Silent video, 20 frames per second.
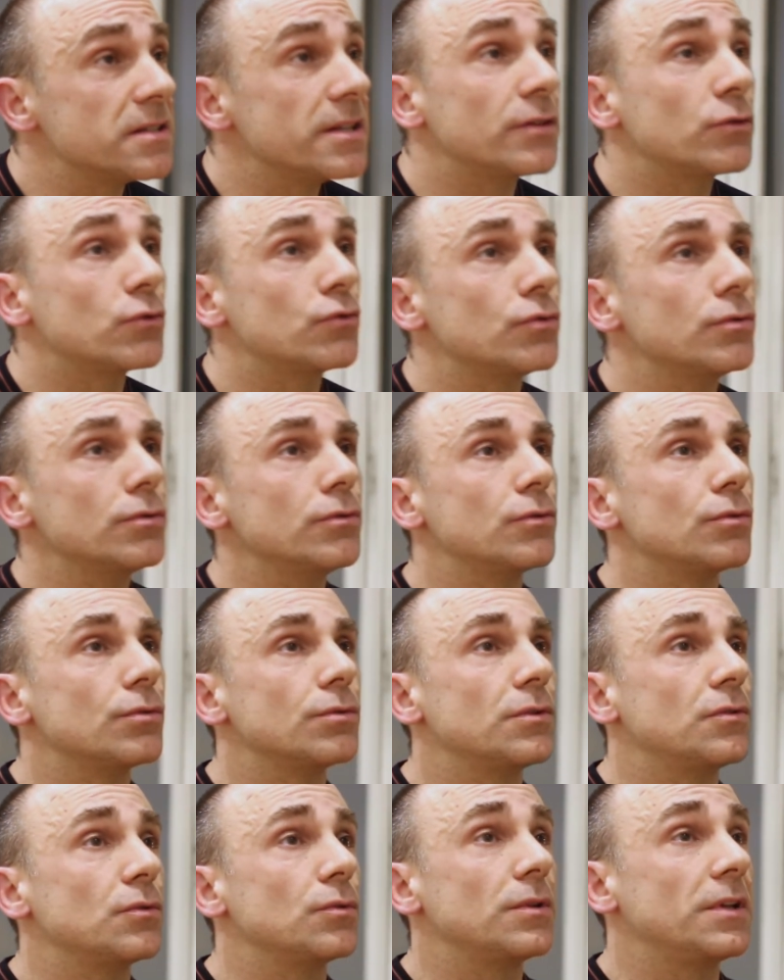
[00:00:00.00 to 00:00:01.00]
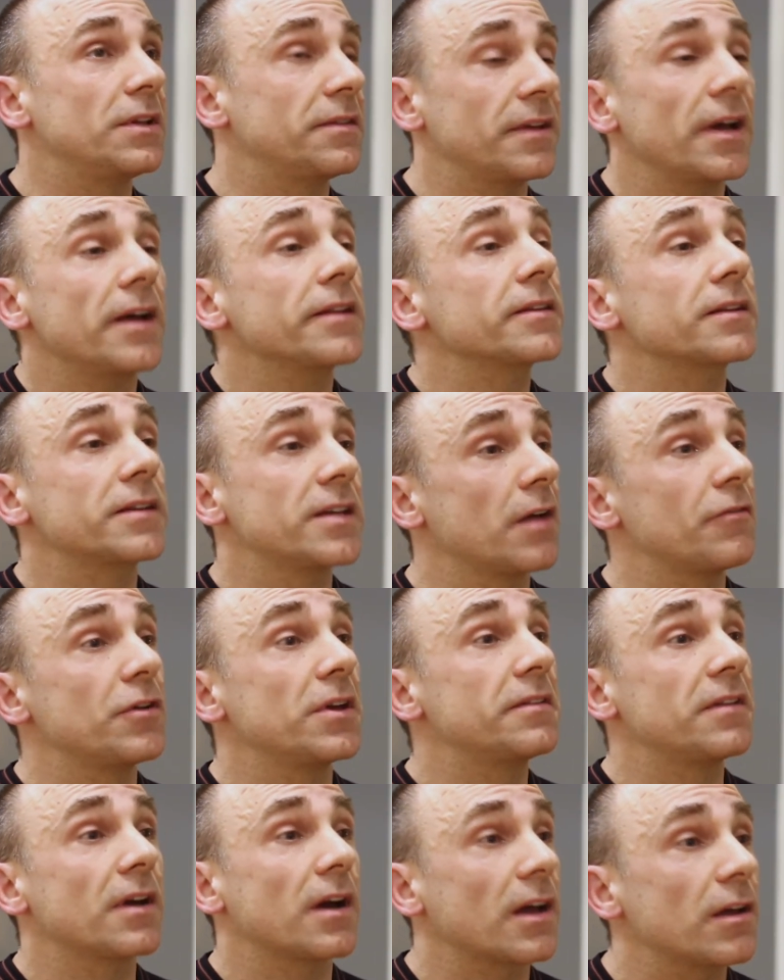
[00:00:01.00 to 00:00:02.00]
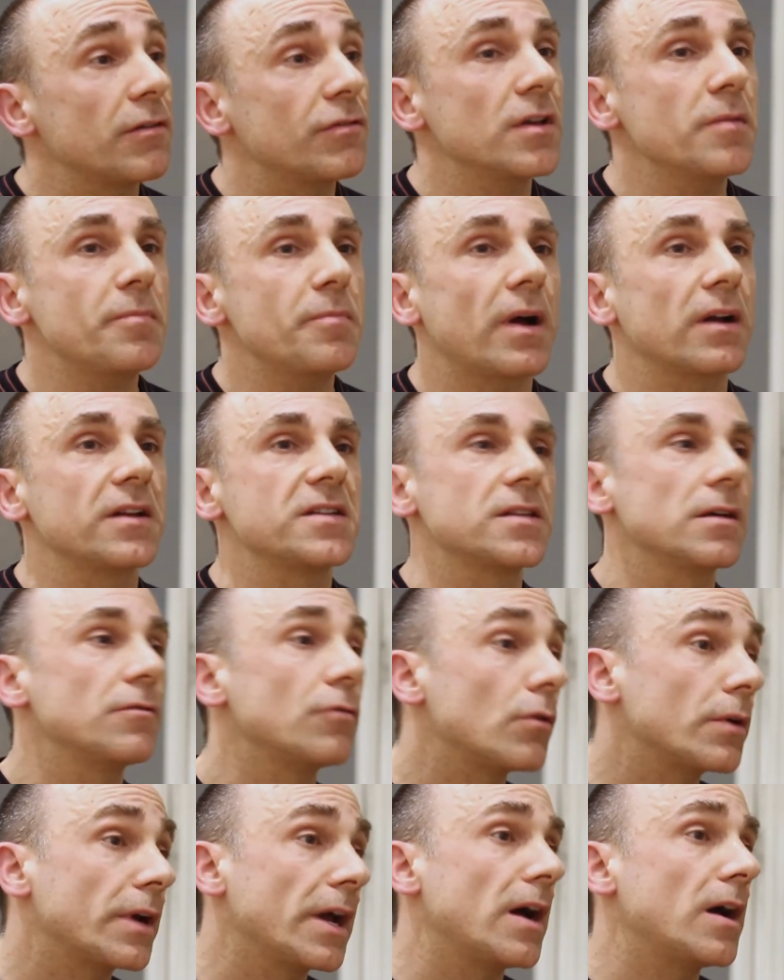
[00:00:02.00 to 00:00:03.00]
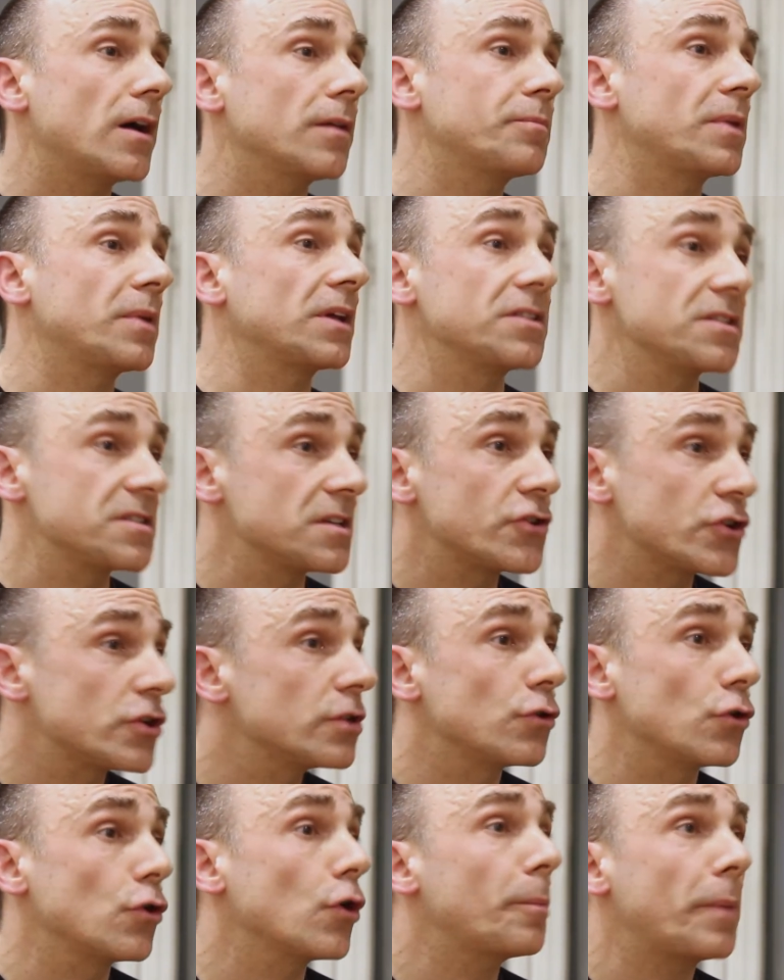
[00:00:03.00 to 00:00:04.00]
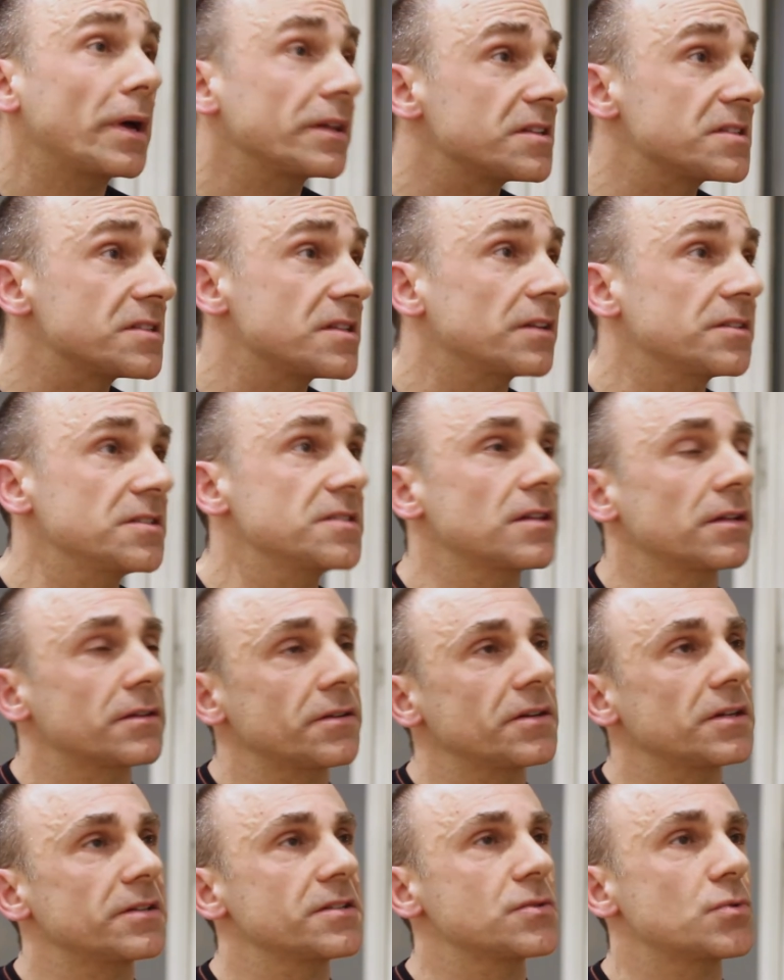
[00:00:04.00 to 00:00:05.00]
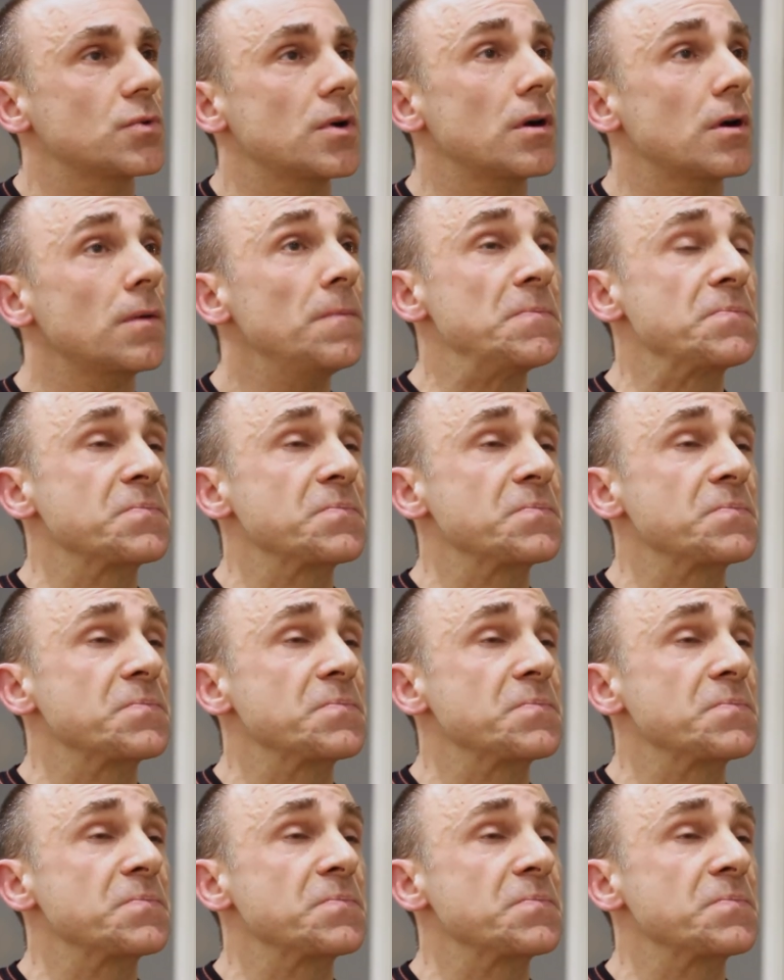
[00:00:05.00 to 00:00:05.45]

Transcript: l'étude des théâtres qui avaient été rêvés par les avant-gardes, par des ingénieurs, par des artistes à travers l'histoire.